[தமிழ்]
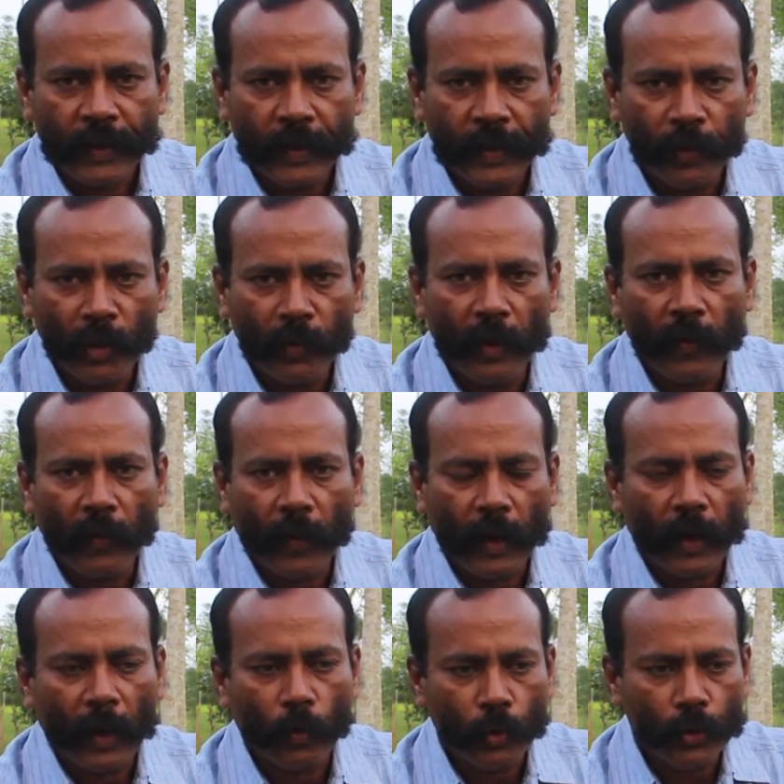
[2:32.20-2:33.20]
எதுவுமே
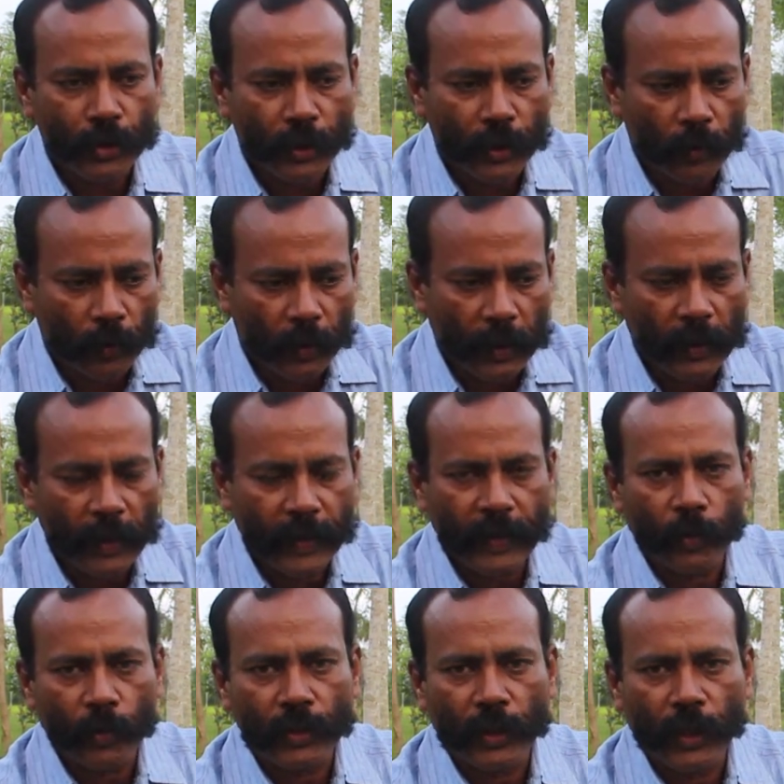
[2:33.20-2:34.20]
வேணாம்னா குச்சி
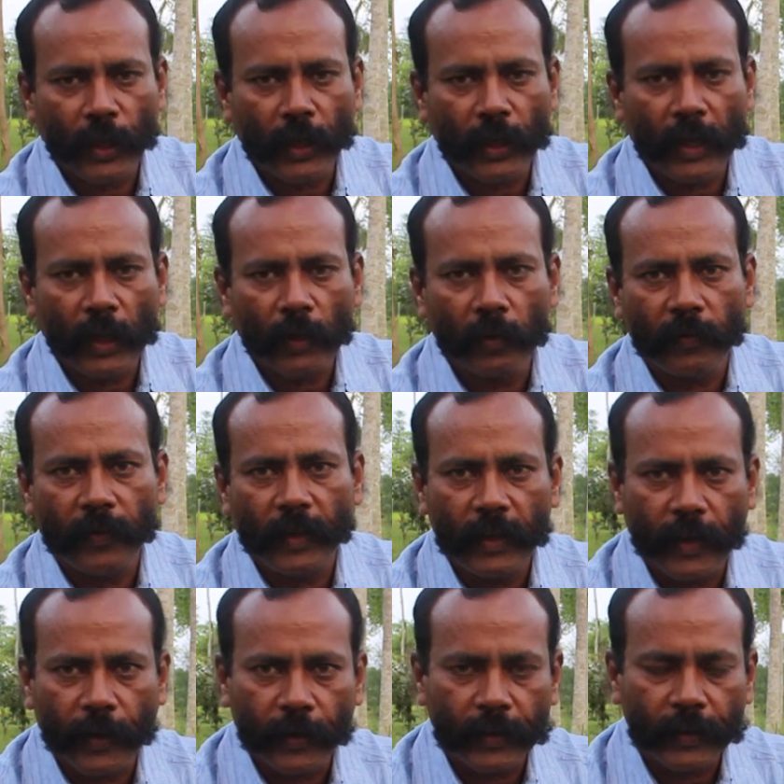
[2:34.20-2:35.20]
கிளியரியாக குச்சி நட்டிங்கன்னா அது ஒரு
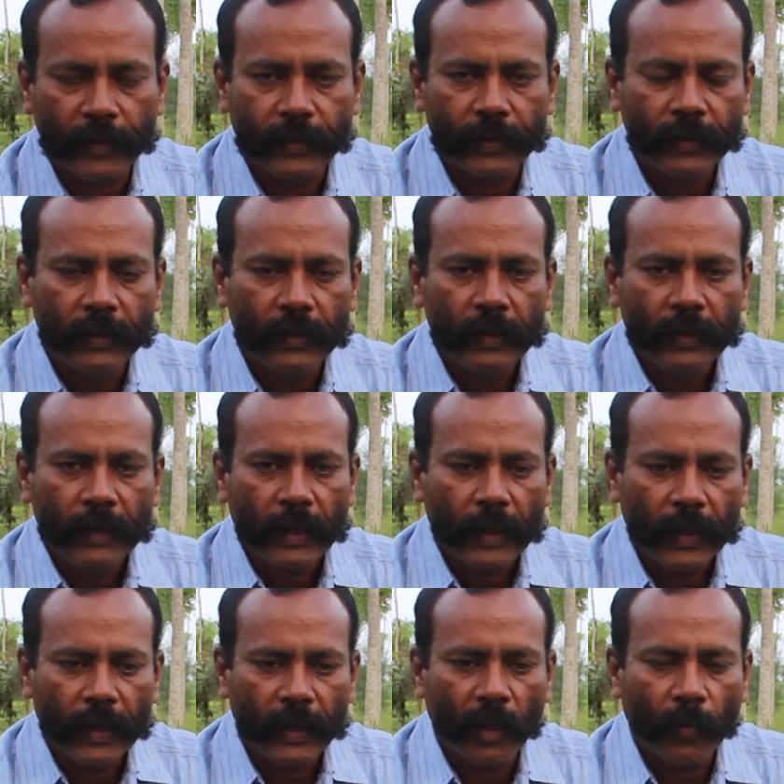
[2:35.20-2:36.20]
வேலையாடுங்க
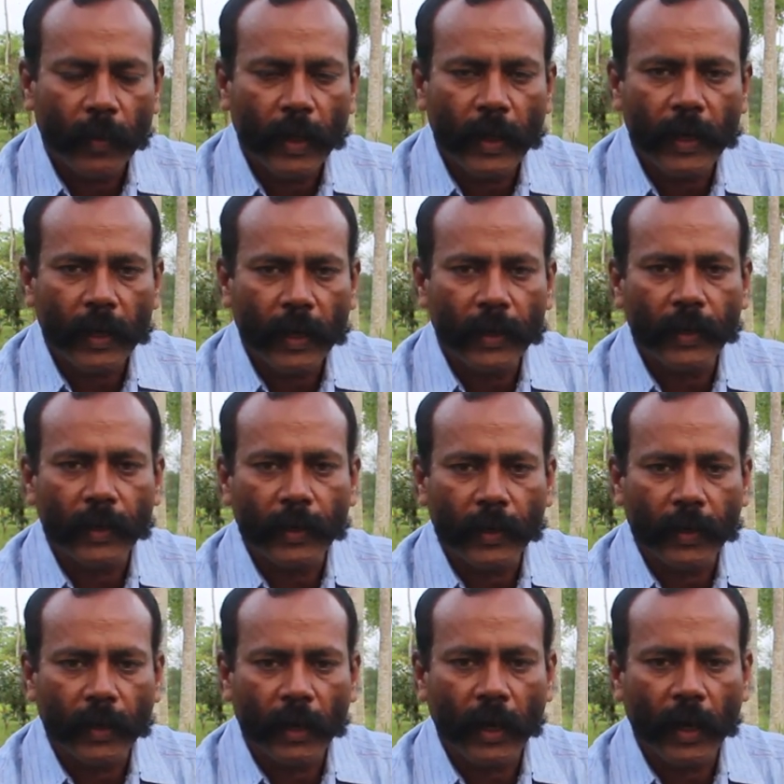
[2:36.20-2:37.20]
இதை மாதிரி
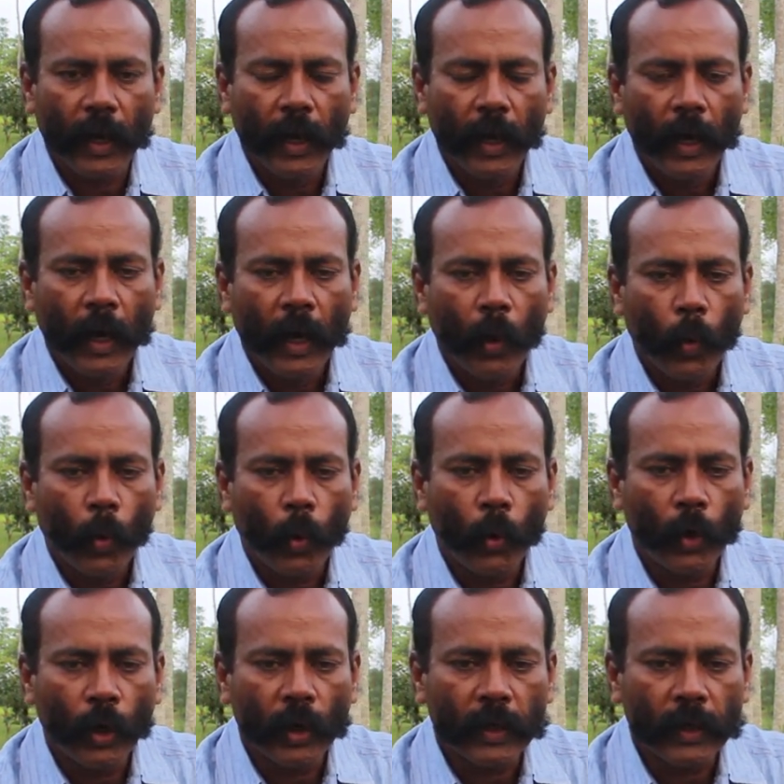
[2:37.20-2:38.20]
நட்டுட்டிங்கன்னா
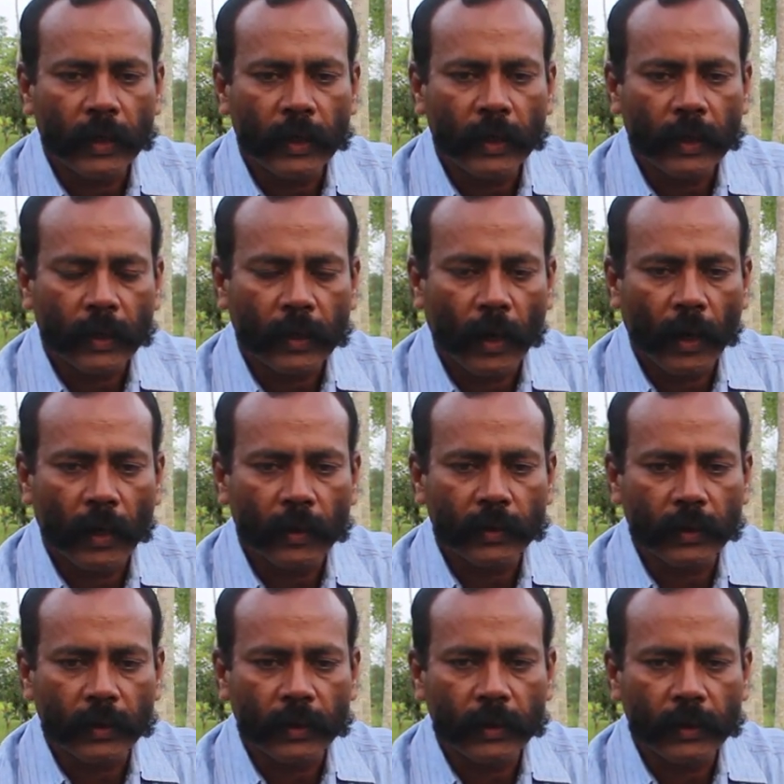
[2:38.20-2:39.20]
உங்களுக்கு
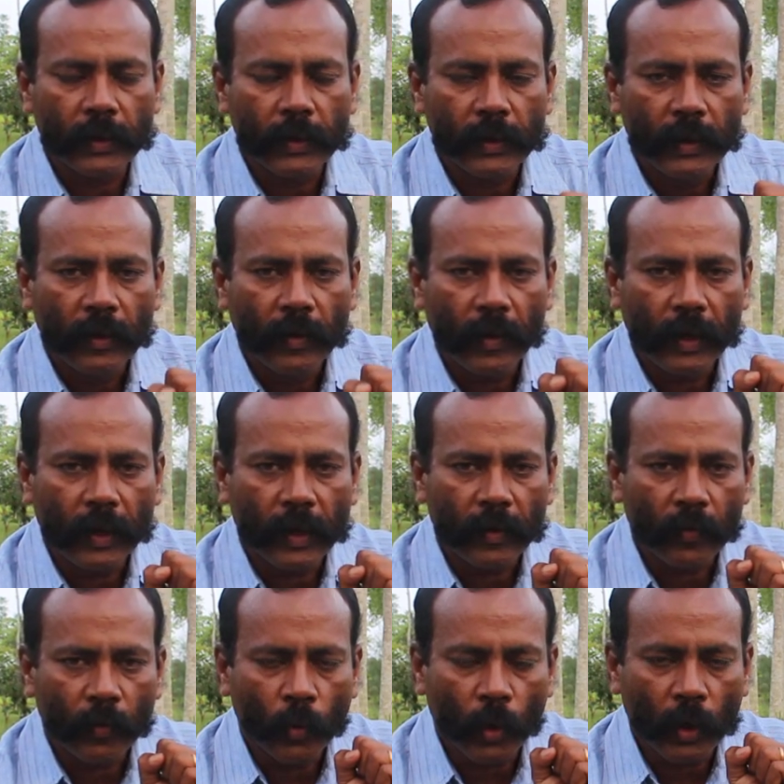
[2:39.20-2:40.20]
காற்று
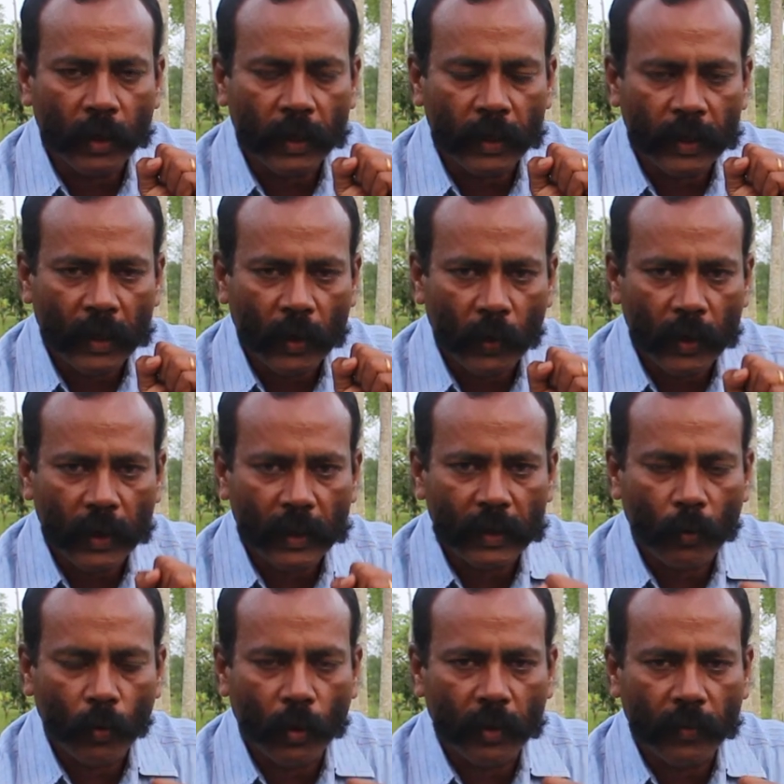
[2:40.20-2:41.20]
உங்களுக்கு இரவு
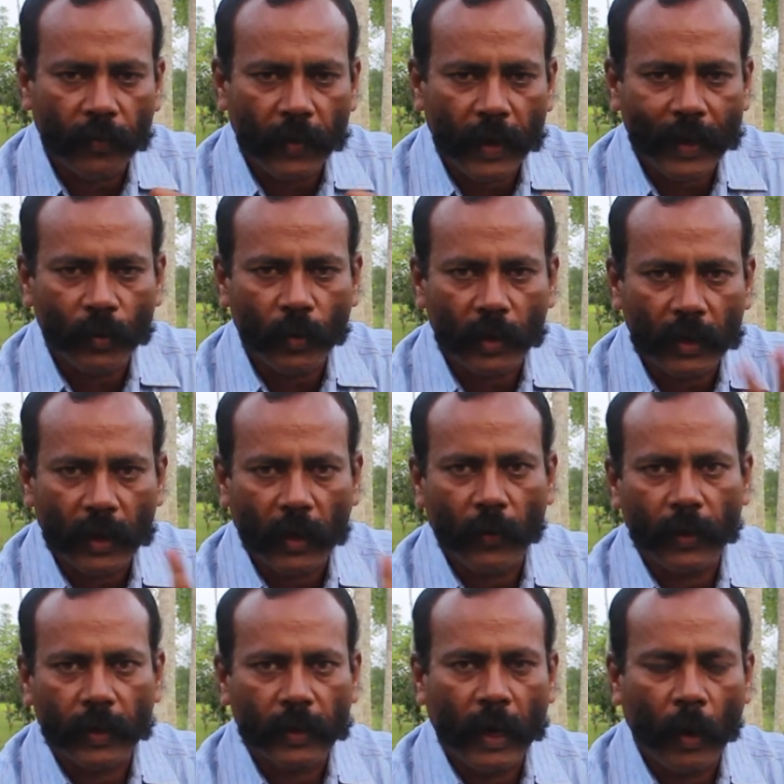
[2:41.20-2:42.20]
நேரத்தில் உங்களுக்கு ஃபேன் கூட
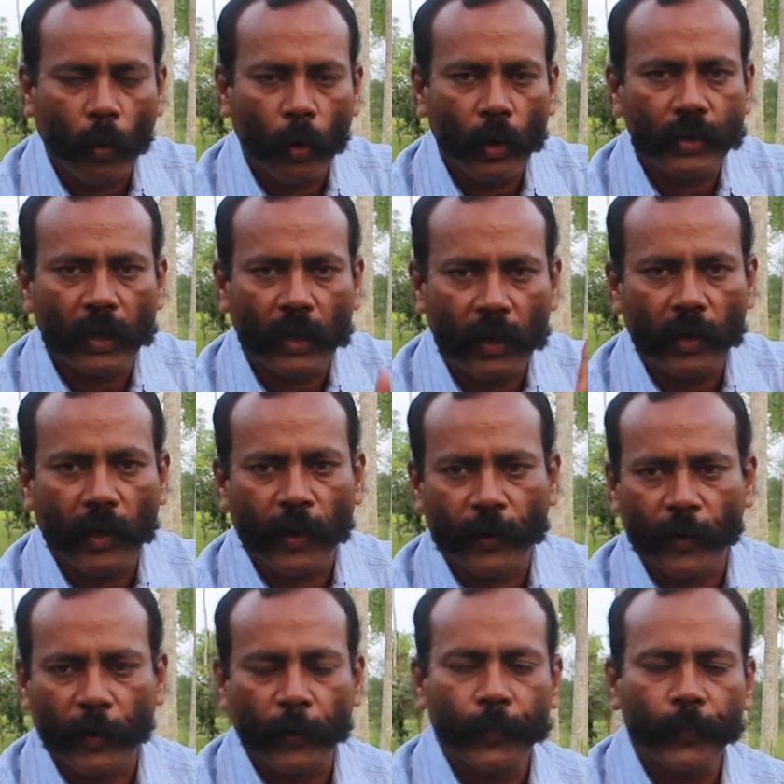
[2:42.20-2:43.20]
தேவையில்லை அவ்வளோ சில்லுன்னு
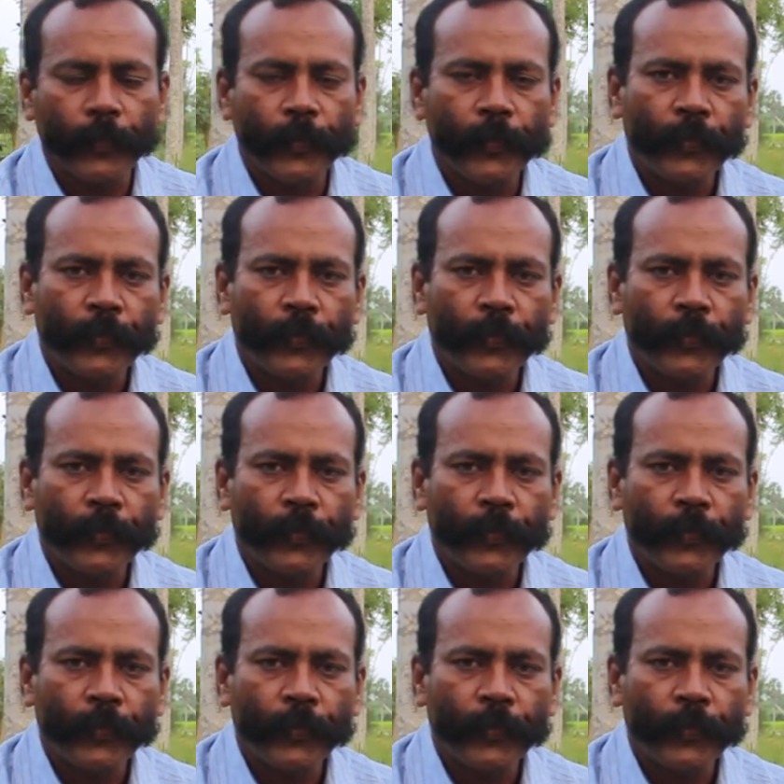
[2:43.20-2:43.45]
ஆகிடும் இடம்